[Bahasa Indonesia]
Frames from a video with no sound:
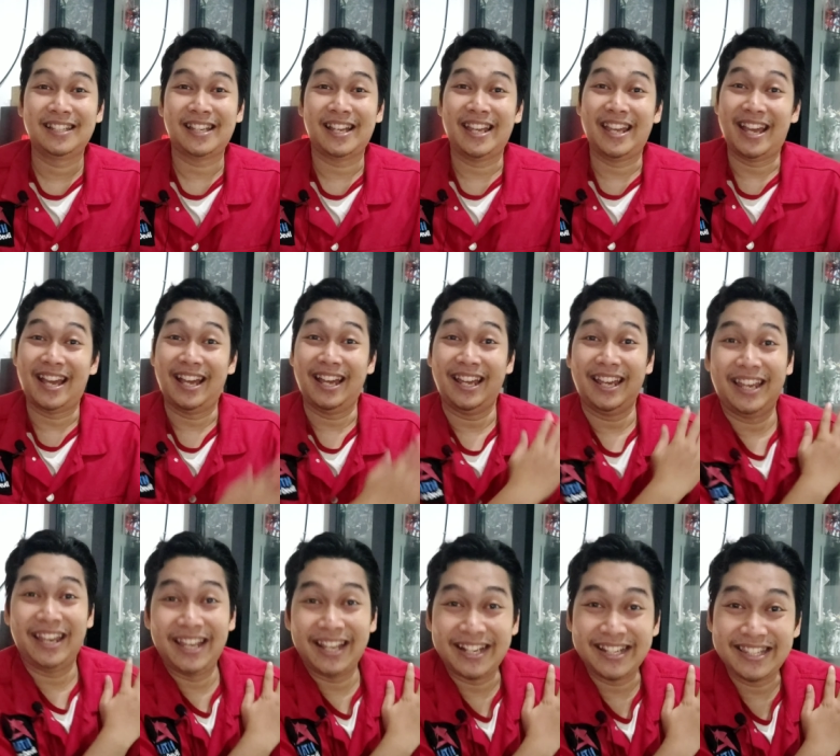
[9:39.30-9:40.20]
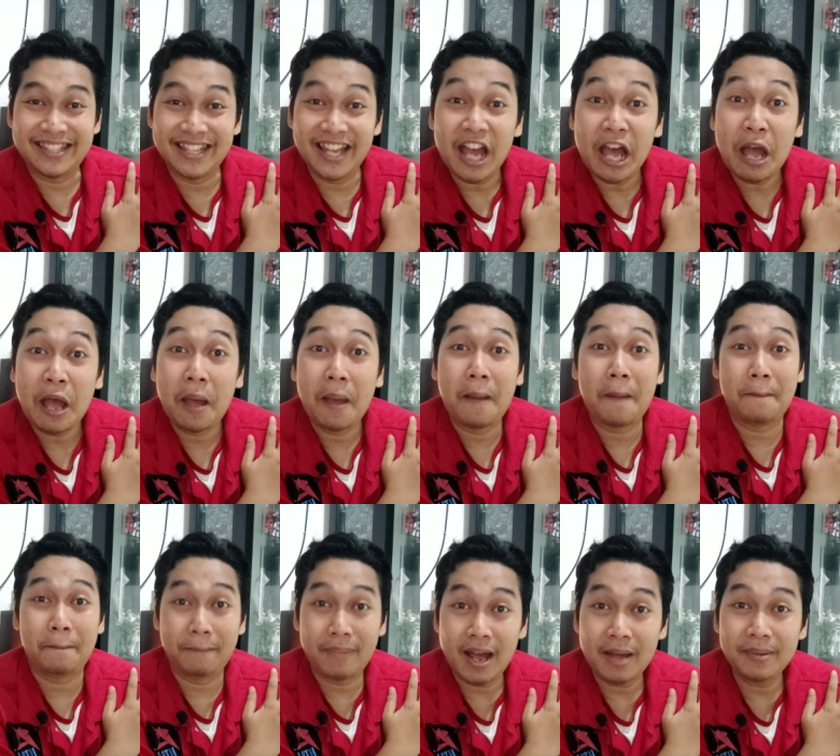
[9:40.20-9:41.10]
Saya Eristia,
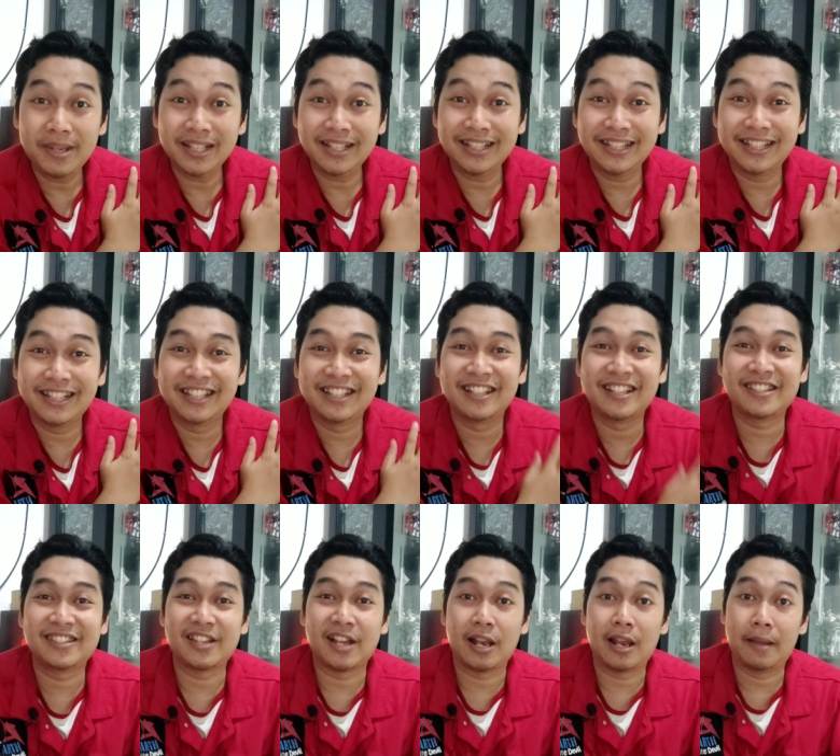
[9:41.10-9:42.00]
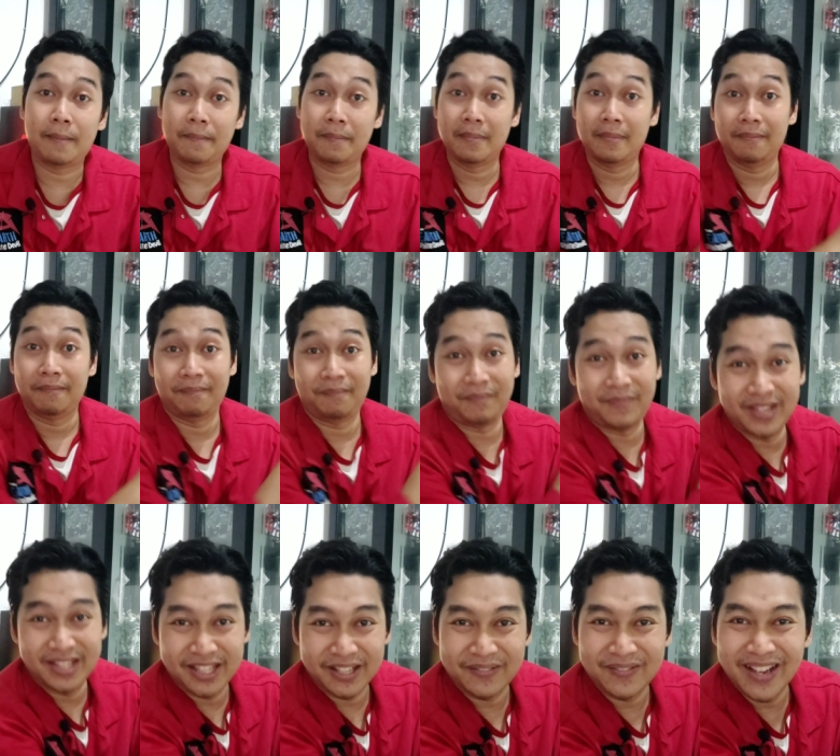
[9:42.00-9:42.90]
pamit. Salam
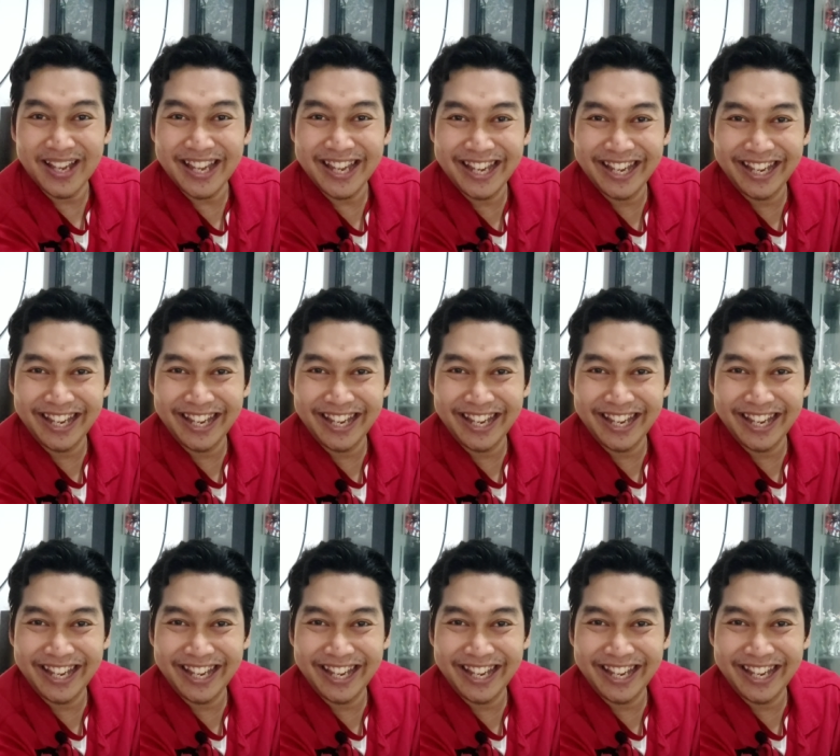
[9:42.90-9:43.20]
Basic by